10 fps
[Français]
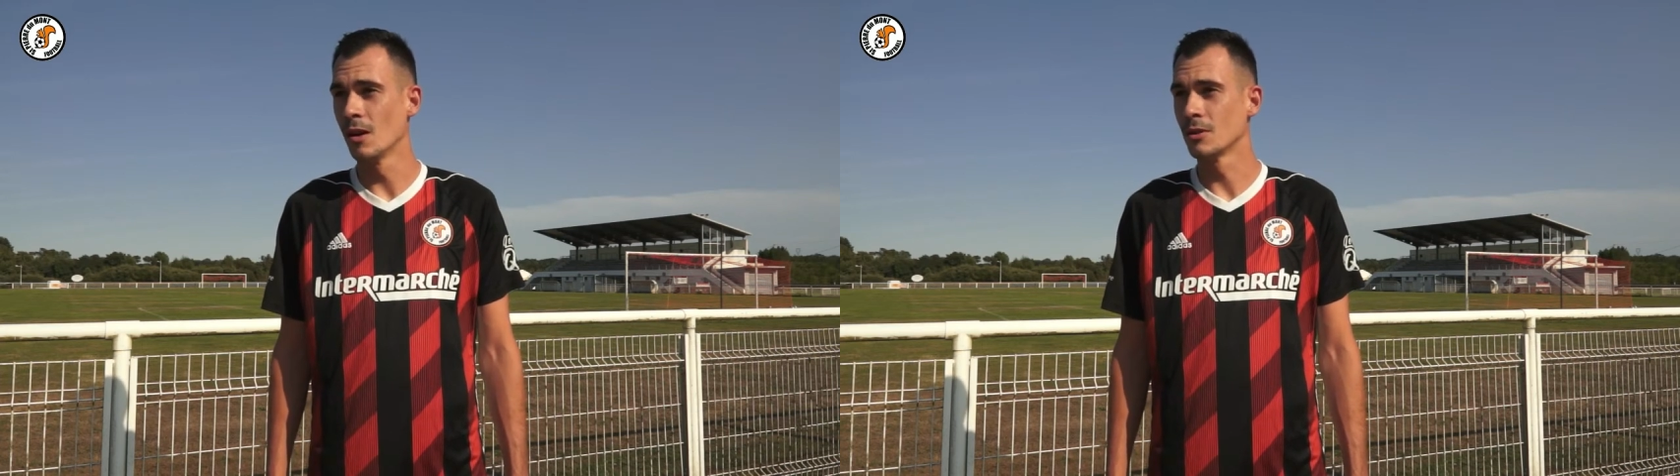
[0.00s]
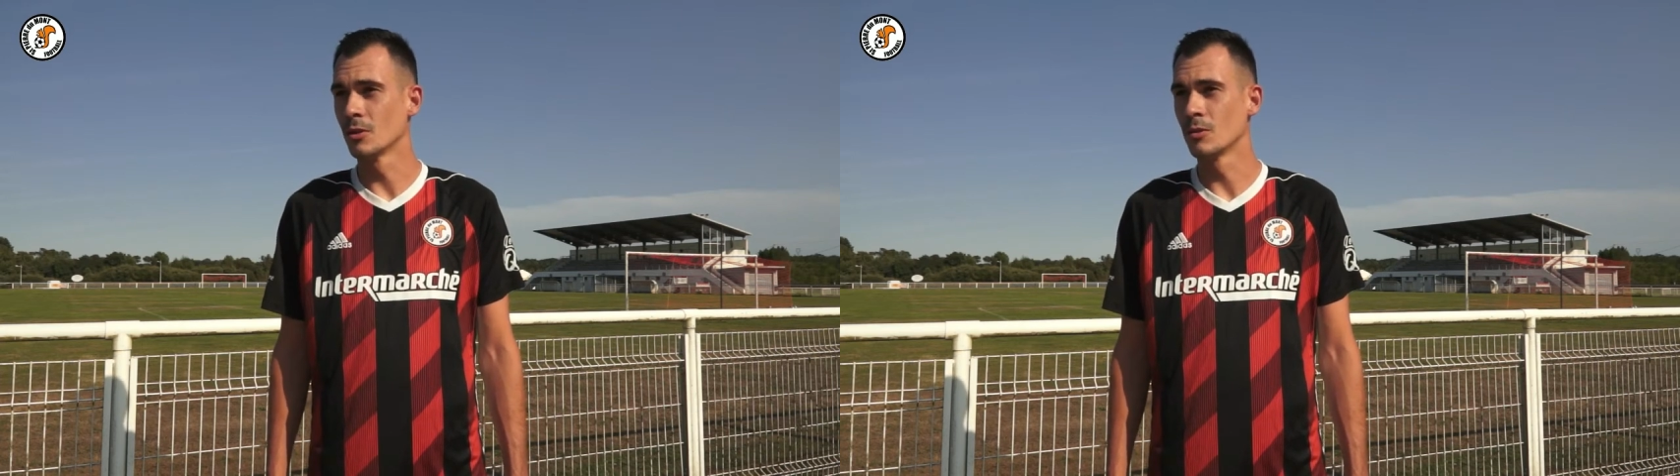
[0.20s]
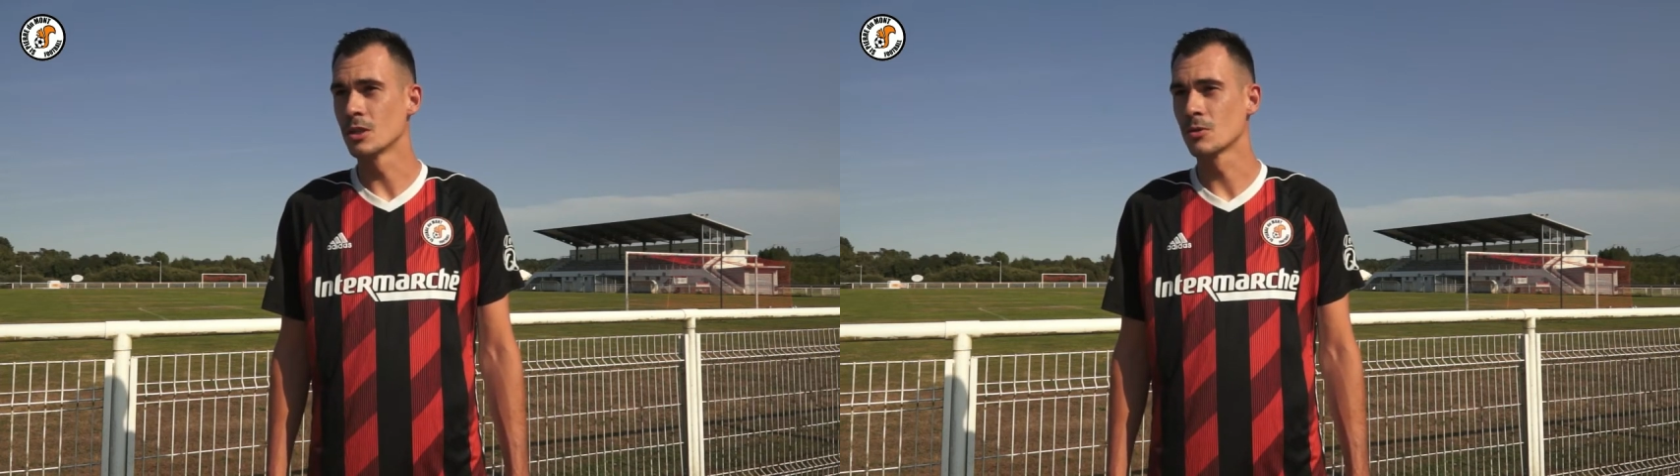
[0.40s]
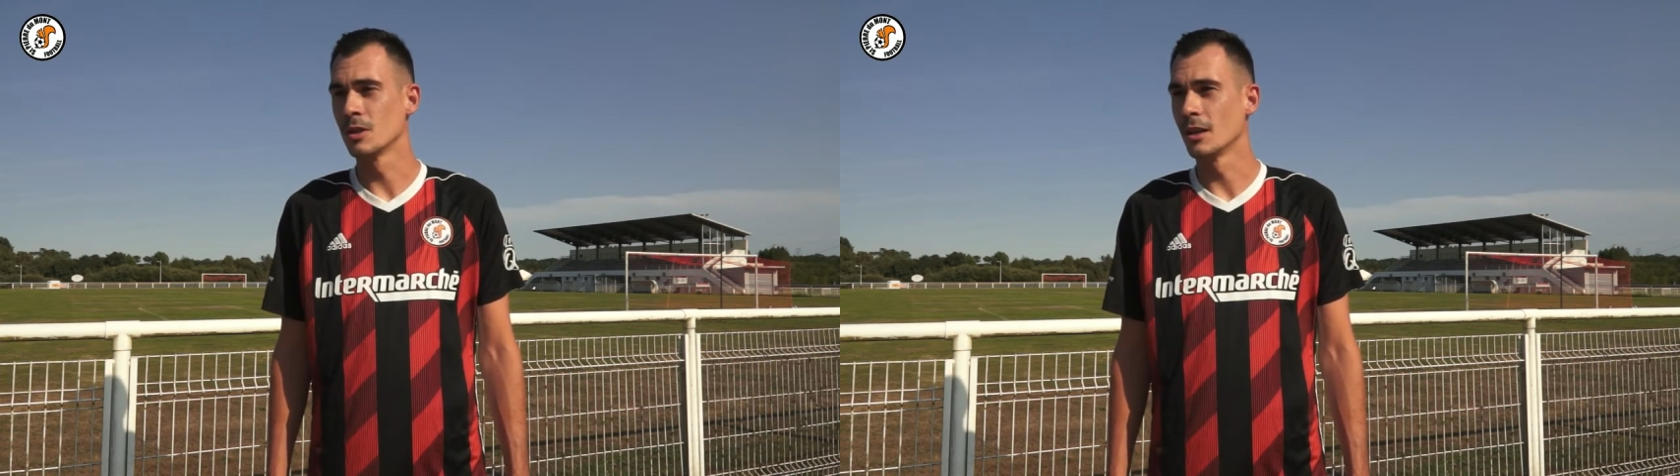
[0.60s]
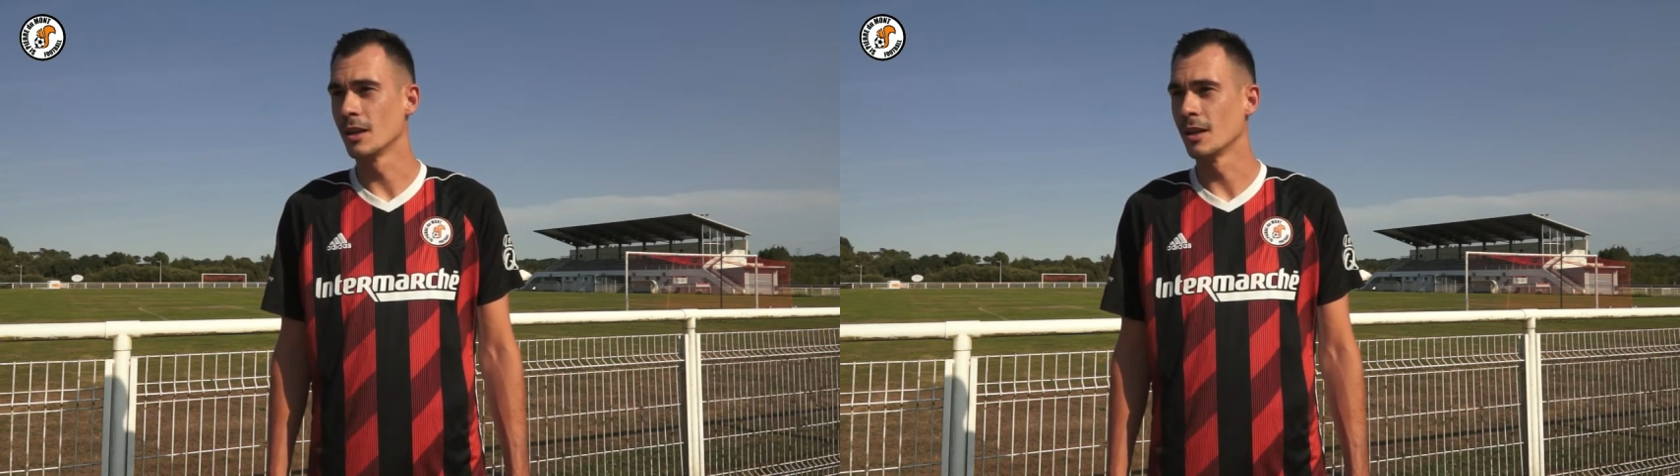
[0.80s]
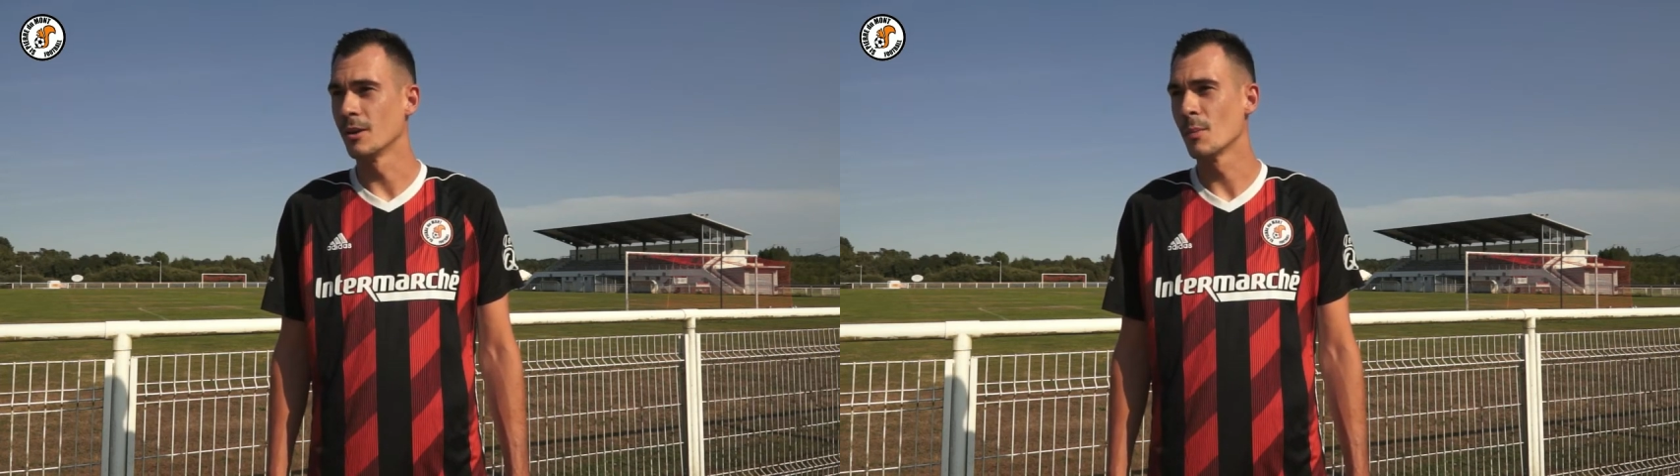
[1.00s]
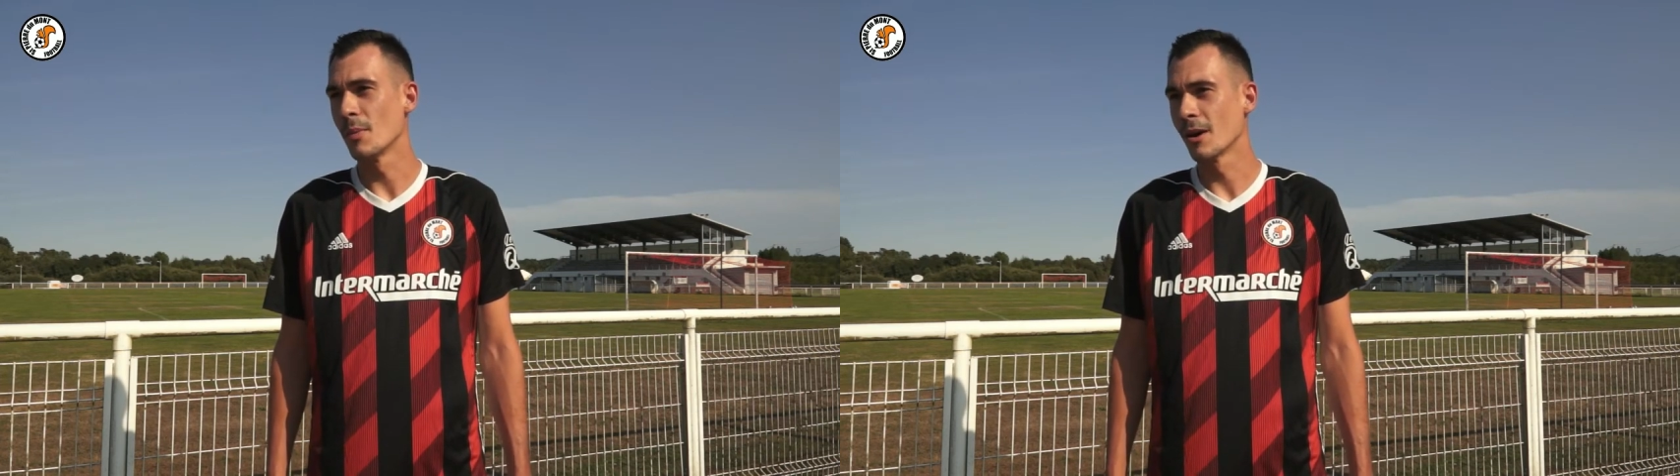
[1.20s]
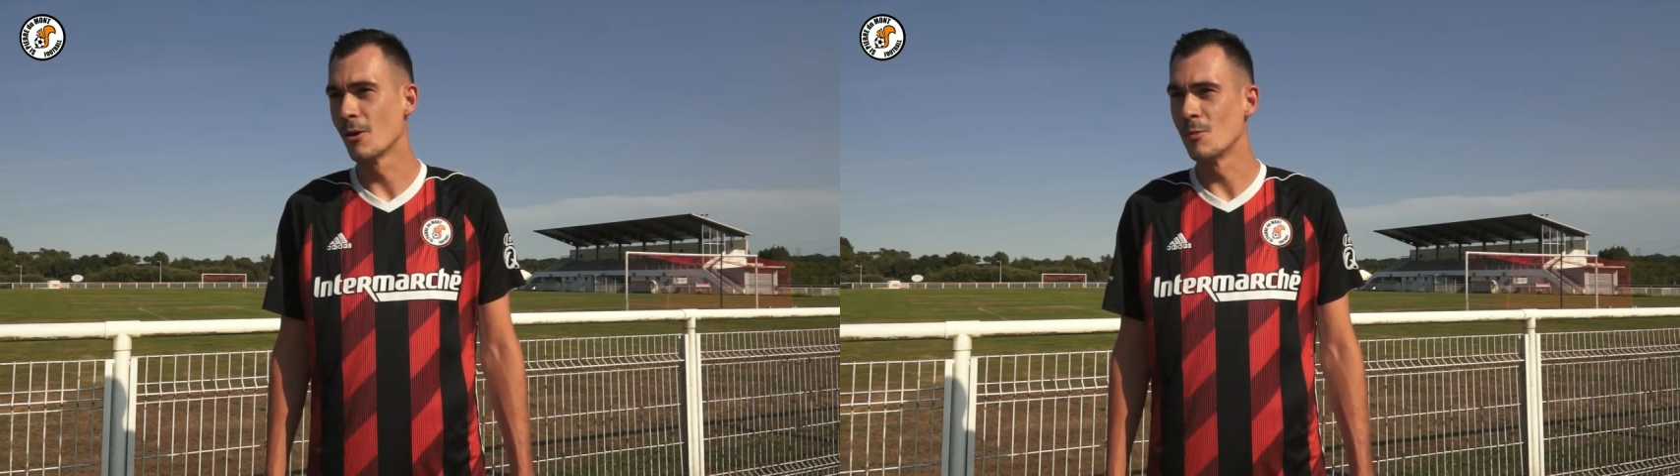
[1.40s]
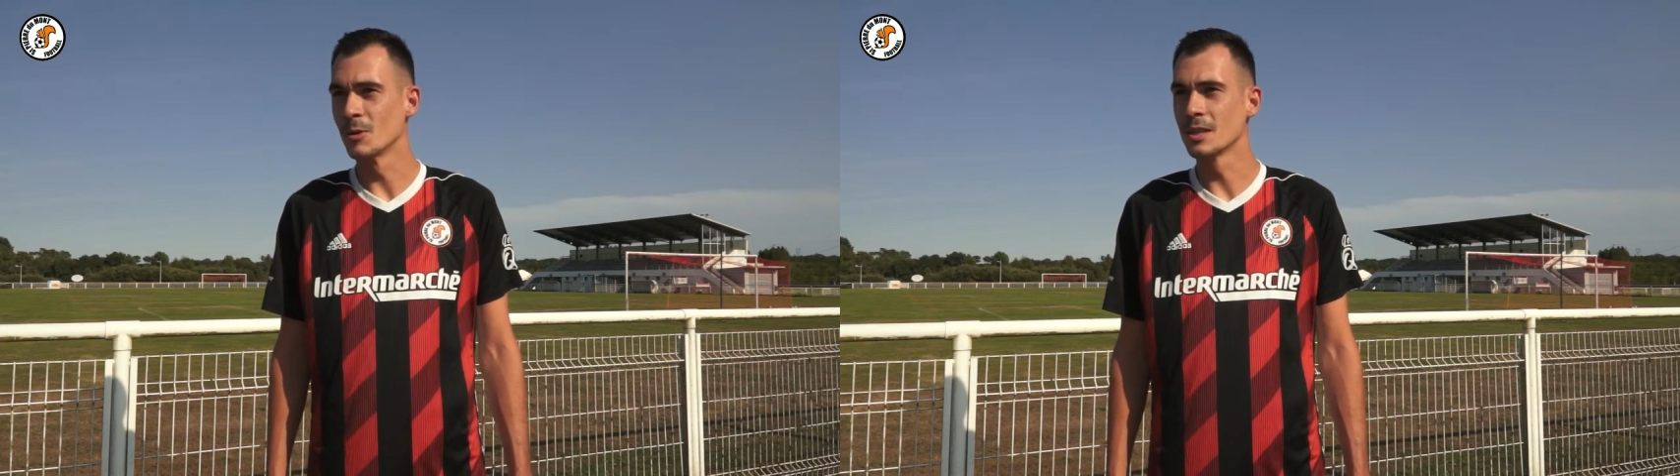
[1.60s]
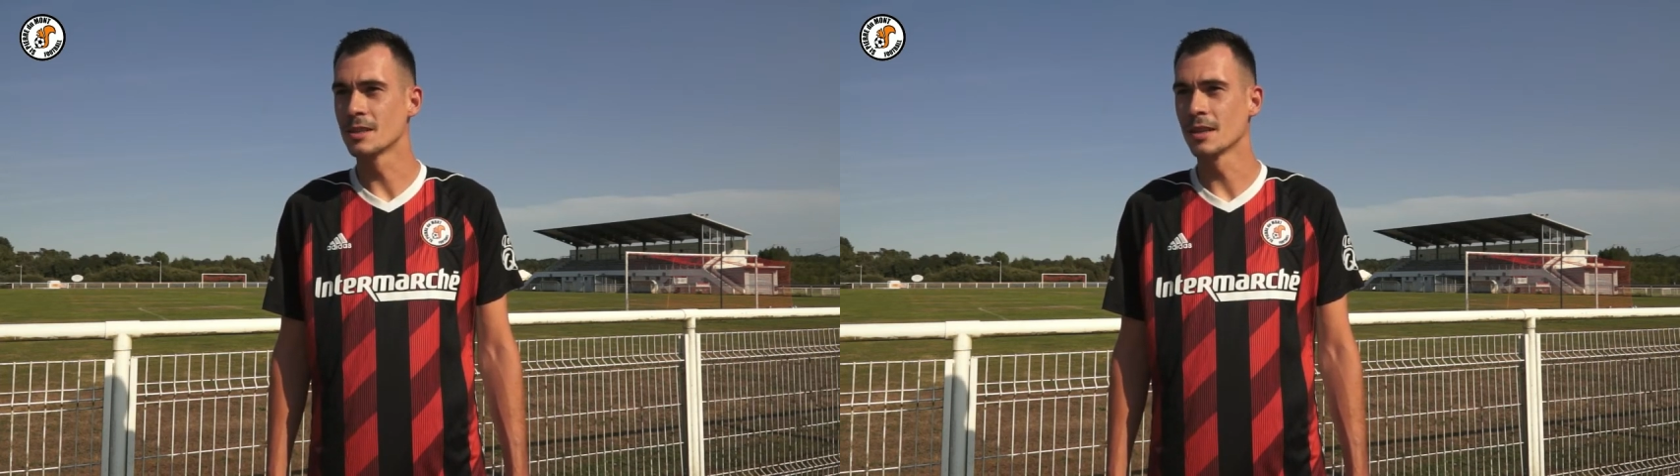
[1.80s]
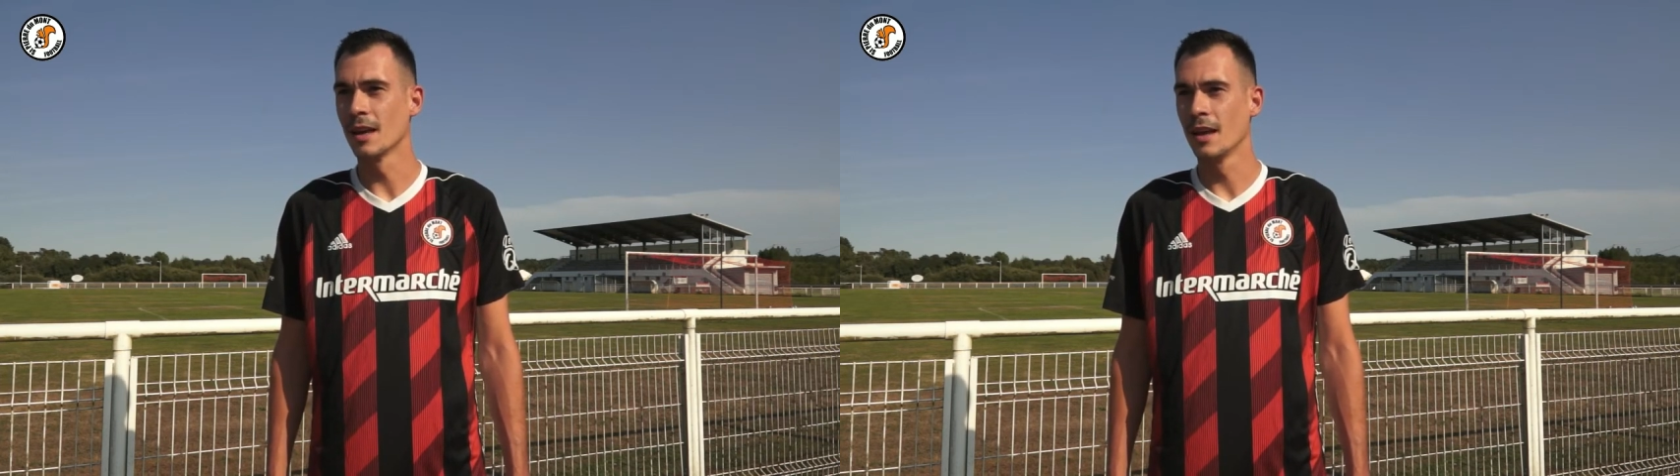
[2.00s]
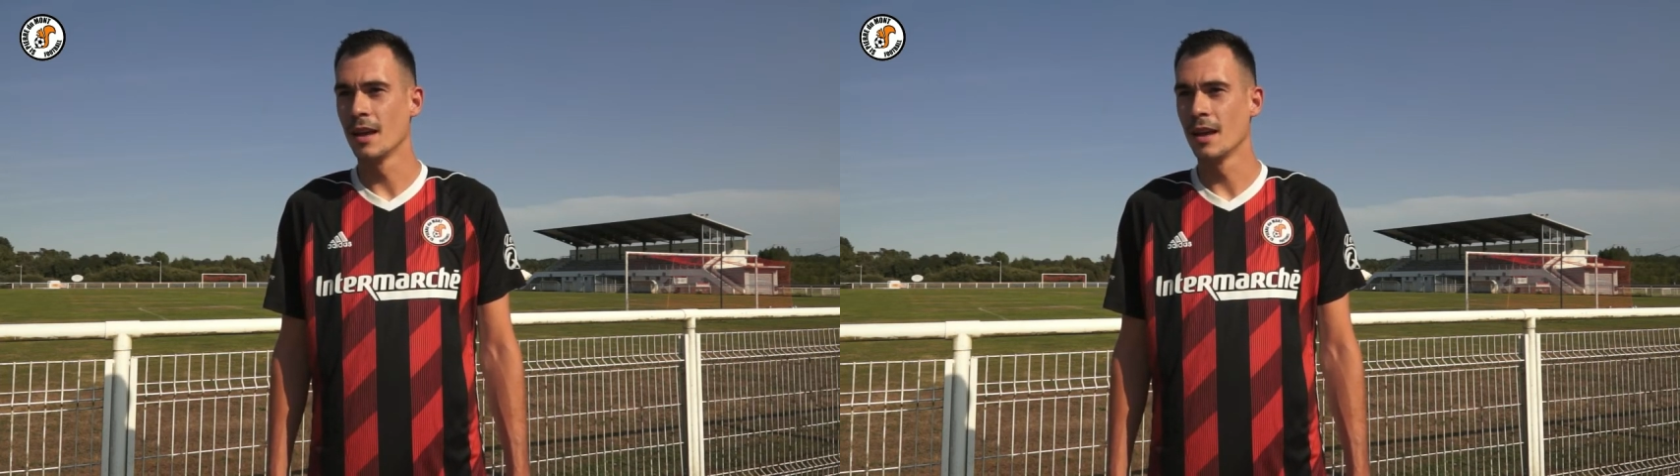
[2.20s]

étant donné que je connais pas grand monde ici,